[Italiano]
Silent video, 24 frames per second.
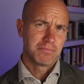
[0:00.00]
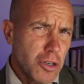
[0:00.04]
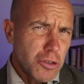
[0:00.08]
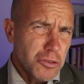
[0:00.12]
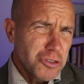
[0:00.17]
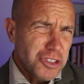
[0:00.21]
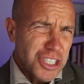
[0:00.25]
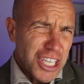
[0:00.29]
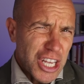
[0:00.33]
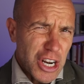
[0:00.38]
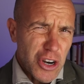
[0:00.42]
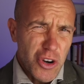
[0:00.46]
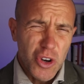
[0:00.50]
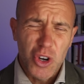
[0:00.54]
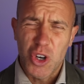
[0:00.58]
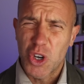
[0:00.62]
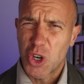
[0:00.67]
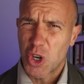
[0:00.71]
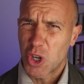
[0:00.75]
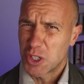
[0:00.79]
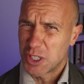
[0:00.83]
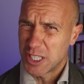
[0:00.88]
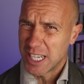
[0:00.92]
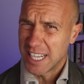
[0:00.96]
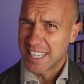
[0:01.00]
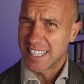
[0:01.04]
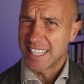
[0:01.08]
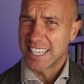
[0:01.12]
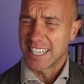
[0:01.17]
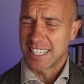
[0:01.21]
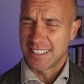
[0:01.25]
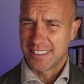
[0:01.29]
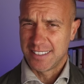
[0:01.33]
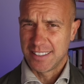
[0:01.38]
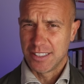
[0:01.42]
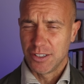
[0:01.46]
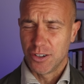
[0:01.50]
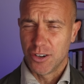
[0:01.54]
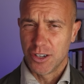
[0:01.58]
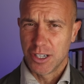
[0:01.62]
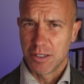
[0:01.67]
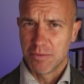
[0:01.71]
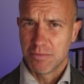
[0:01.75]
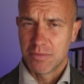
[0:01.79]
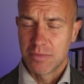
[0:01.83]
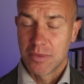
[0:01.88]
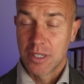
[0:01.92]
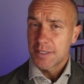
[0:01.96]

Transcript: Non c'erano grosse alterazioni,